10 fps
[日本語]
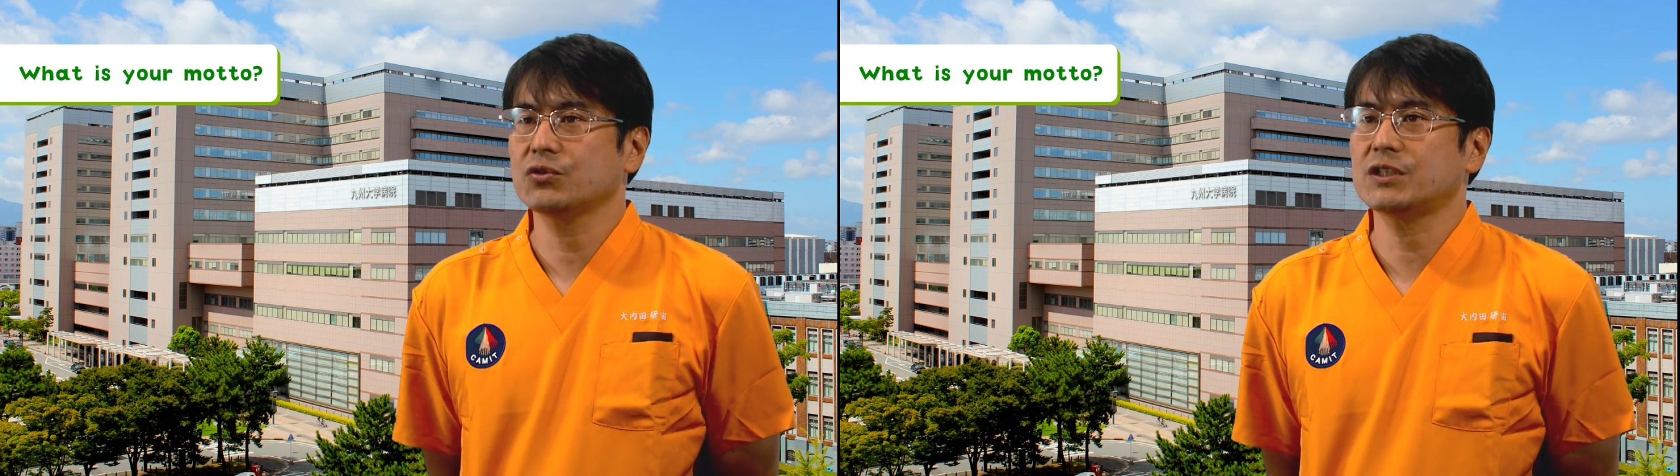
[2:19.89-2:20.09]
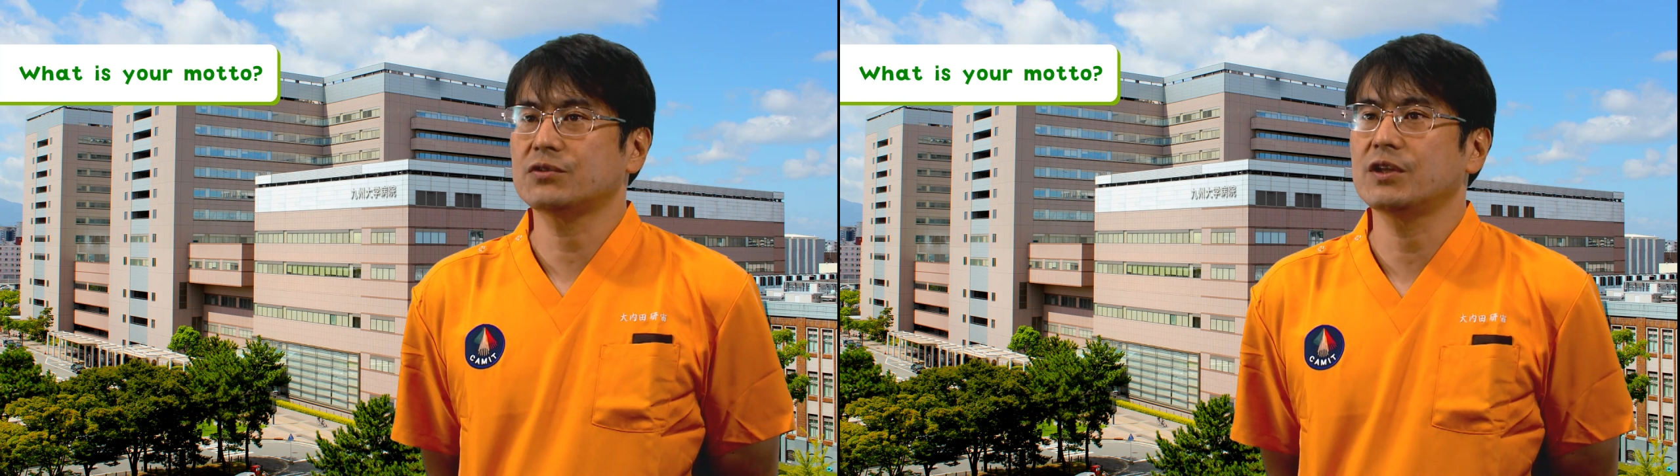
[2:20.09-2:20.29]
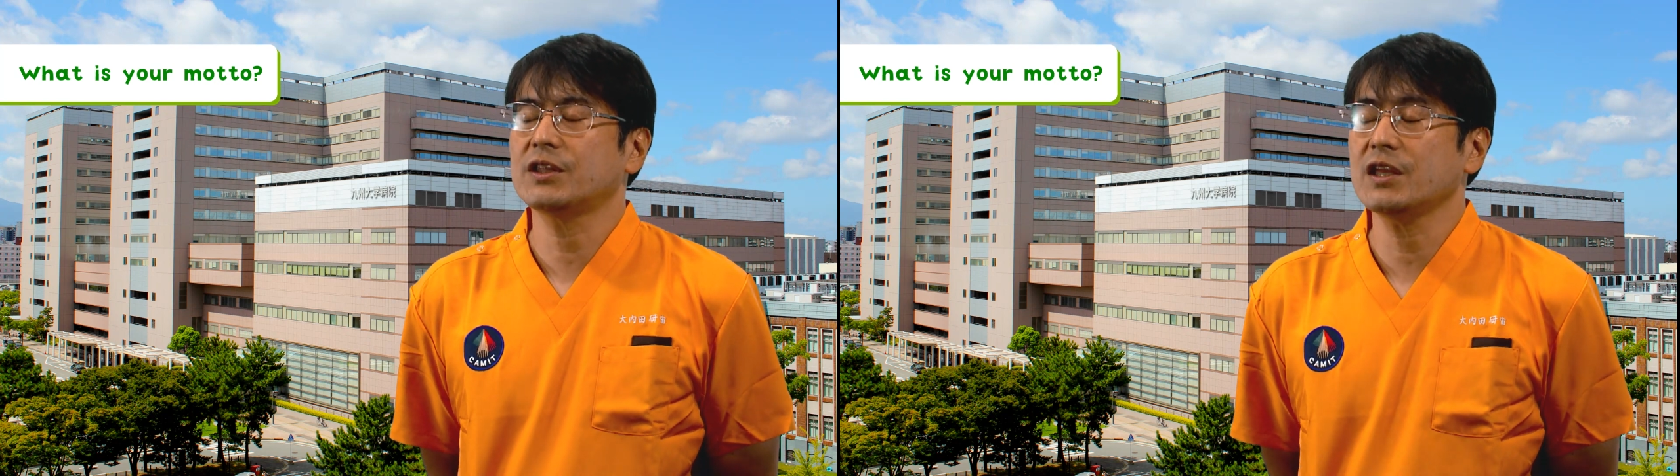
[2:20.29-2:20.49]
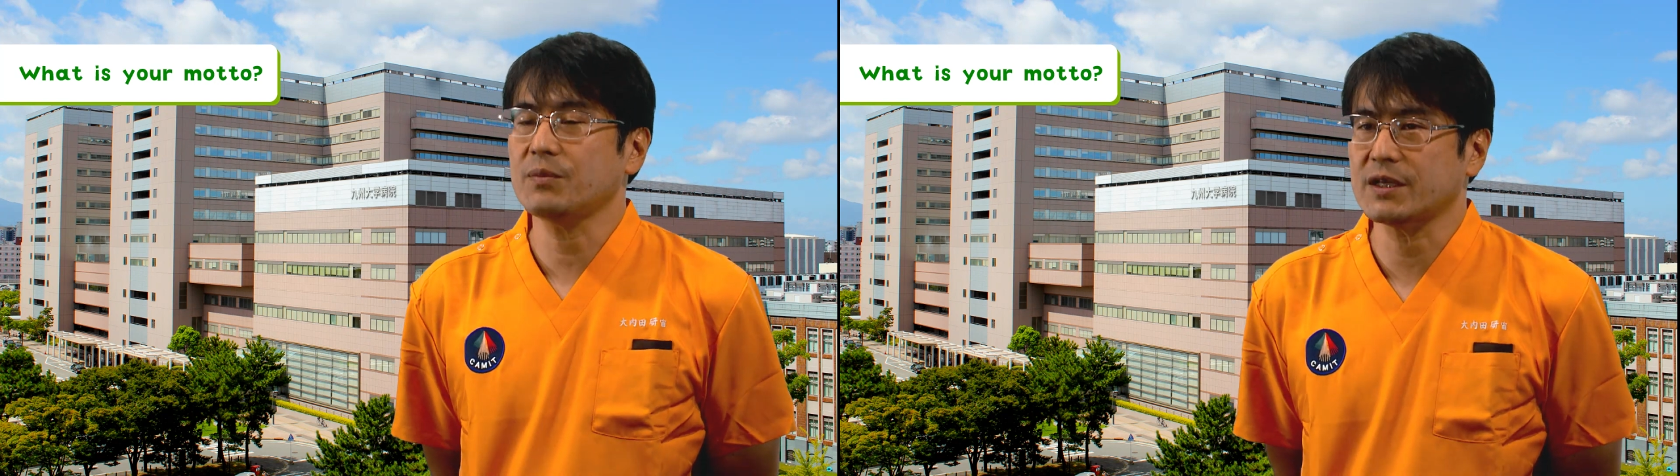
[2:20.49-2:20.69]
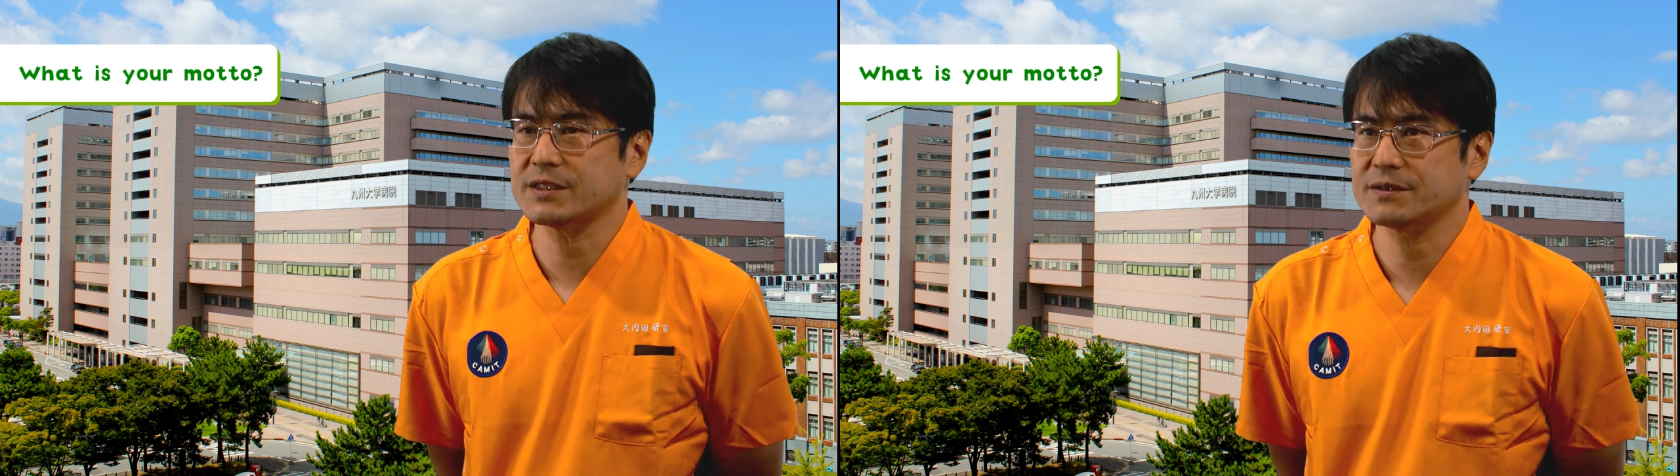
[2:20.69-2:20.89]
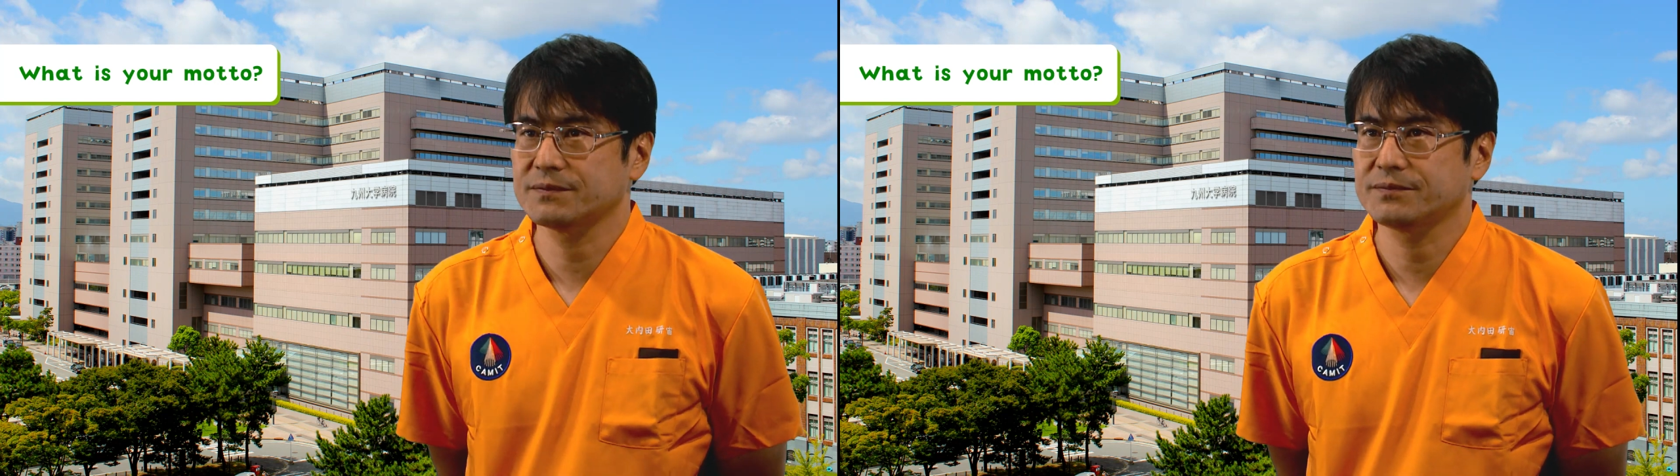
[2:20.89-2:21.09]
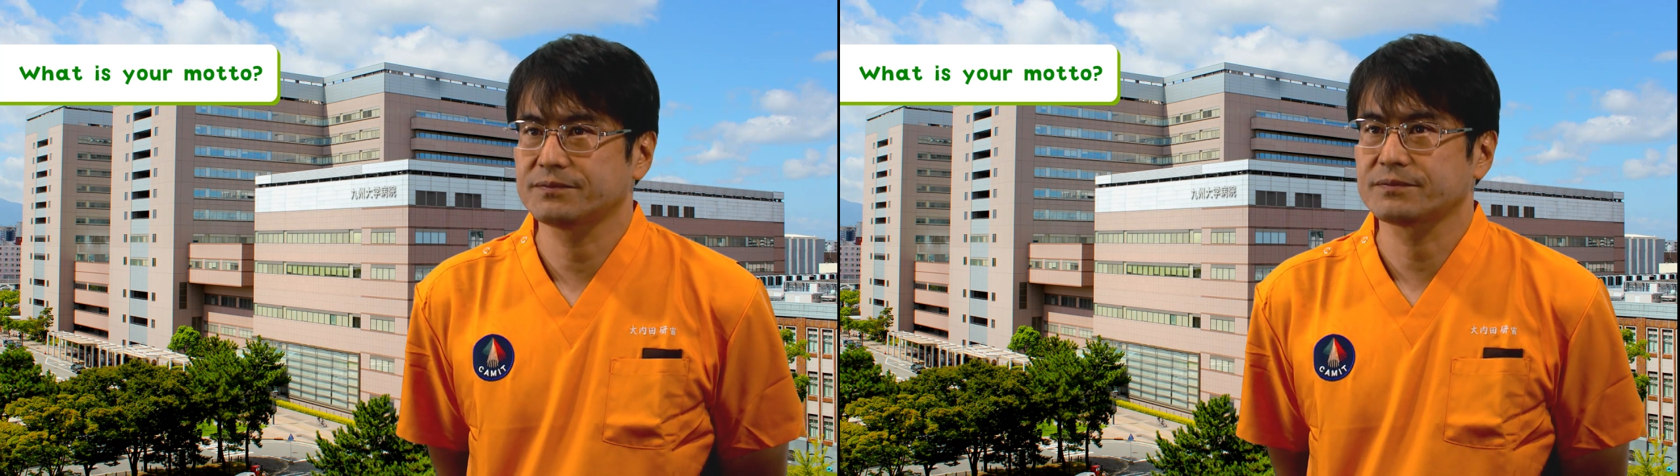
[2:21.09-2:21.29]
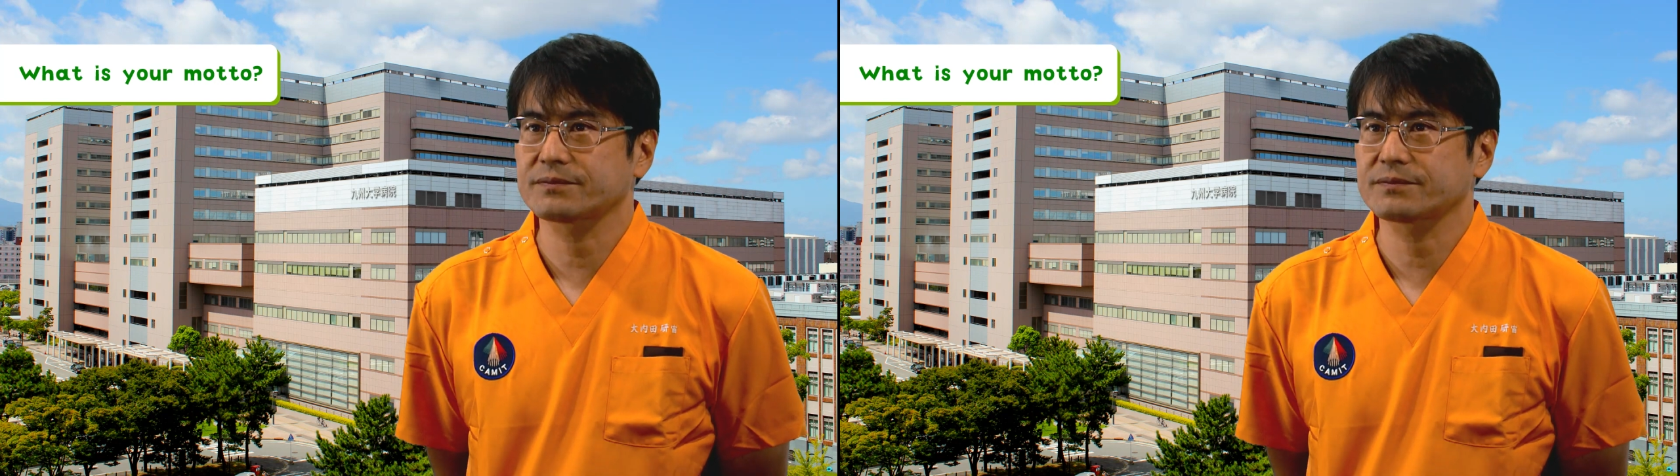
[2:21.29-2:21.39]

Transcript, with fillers: としてくれています